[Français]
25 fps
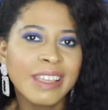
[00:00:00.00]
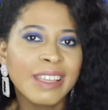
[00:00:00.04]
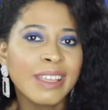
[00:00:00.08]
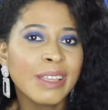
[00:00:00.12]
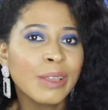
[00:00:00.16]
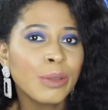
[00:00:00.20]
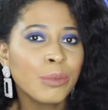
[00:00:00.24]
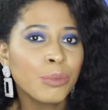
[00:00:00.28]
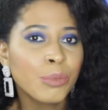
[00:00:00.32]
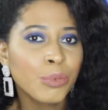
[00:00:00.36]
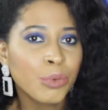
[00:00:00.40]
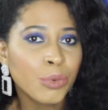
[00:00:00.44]

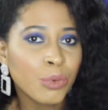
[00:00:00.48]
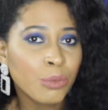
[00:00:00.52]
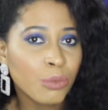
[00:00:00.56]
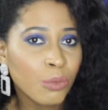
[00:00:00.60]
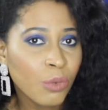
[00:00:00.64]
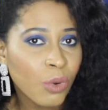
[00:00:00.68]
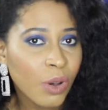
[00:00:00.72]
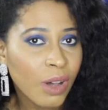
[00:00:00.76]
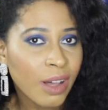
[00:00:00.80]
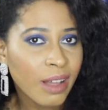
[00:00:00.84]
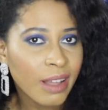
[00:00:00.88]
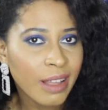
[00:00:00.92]
Et pour
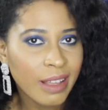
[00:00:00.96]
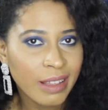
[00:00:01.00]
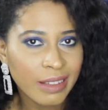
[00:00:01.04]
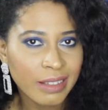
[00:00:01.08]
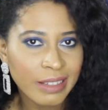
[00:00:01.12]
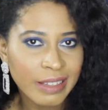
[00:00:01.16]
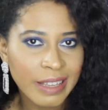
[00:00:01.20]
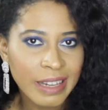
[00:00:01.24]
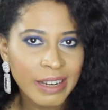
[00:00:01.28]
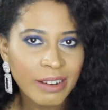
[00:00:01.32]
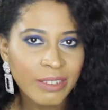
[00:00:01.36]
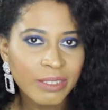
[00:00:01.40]
moi, un
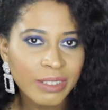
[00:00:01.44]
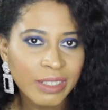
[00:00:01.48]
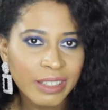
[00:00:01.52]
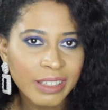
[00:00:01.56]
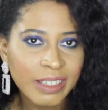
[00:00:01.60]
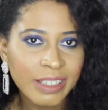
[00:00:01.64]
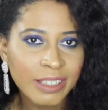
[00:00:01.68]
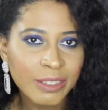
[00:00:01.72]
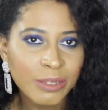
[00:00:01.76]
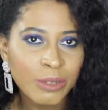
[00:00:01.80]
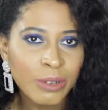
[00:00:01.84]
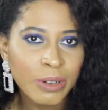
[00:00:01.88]

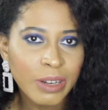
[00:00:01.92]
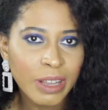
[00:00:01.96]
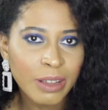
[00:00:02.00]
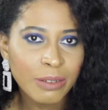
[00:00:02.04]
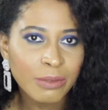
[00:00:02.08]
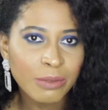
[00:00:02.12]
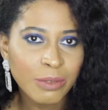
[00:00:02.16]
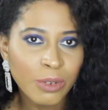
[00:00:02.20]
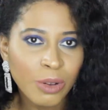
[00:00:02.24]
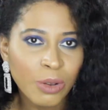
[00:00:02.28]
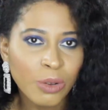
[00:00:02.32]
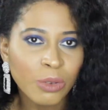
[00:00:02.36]
calendrier de
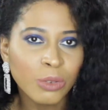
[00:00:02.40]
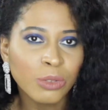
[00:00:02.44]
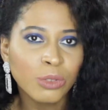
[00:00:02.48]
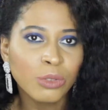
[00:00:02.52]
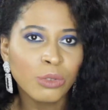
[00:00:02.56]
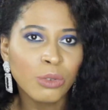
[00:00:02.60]
l'Avent